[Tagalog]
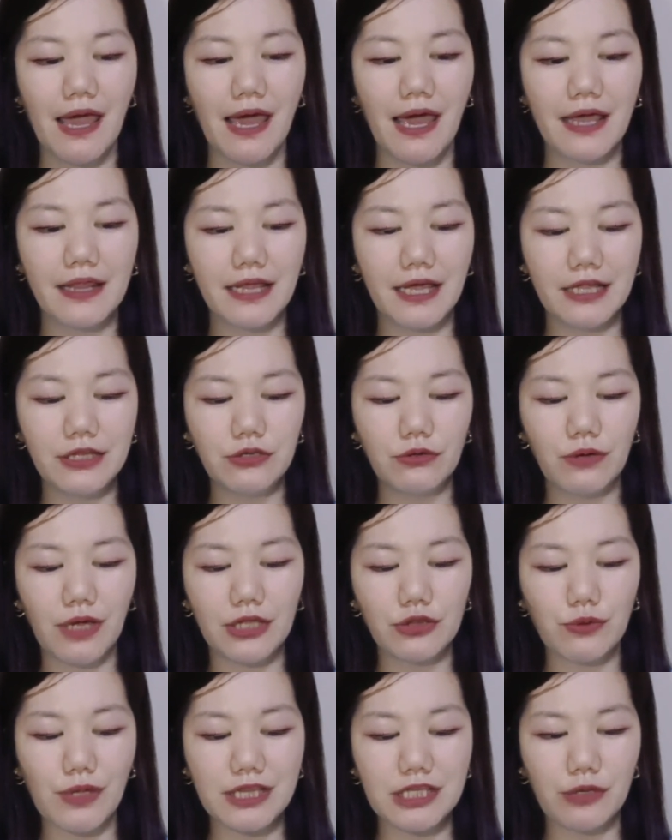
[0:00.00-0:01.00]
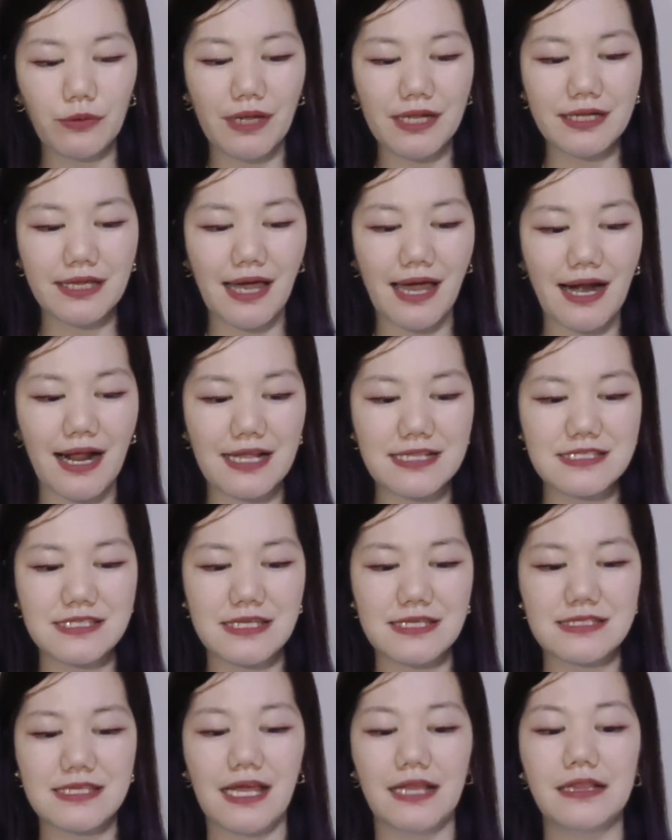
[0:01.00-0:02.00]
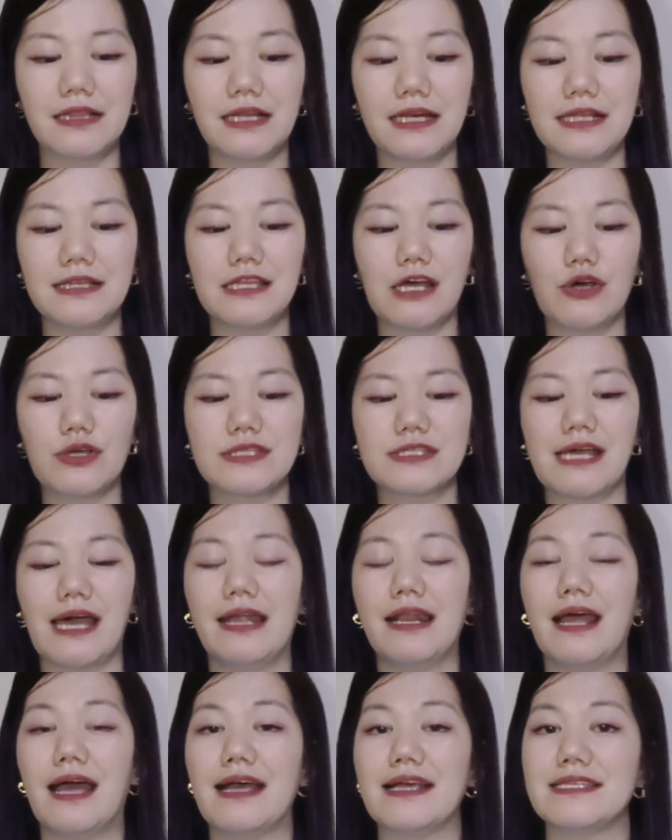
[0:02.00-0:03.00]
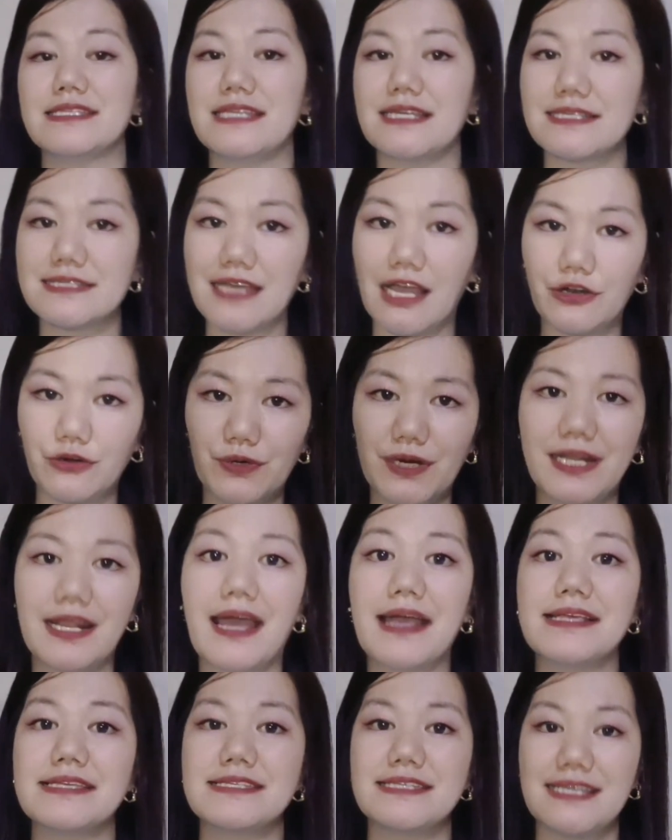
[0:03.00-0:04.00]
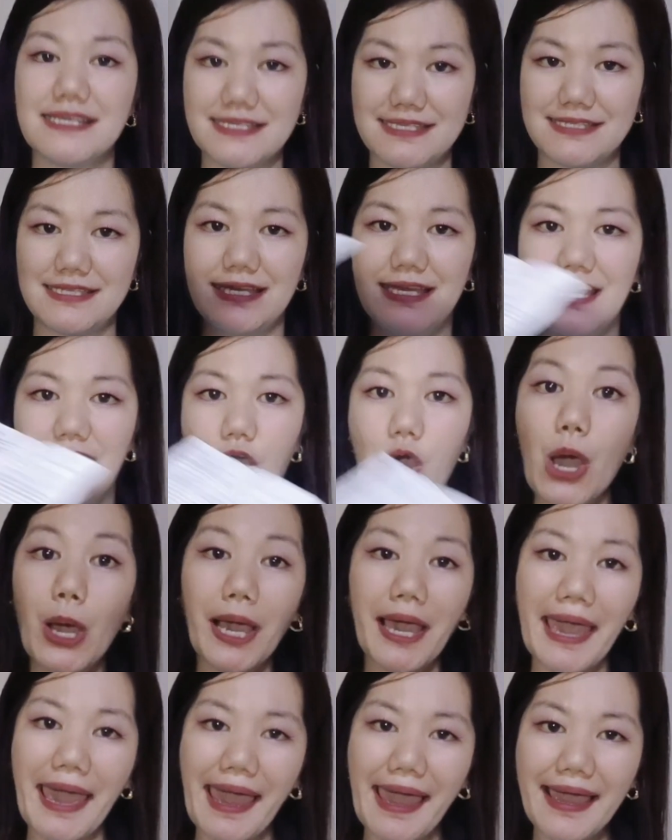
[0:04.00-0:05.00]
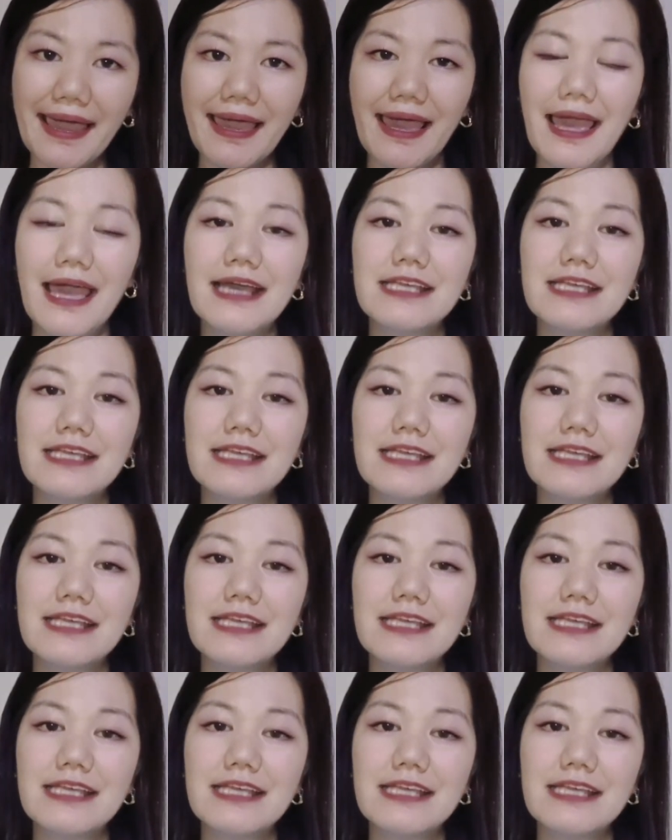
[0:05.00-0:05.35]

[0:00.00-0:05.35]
And then yung at ah, 21 carats is at ah, 3,660. Okay?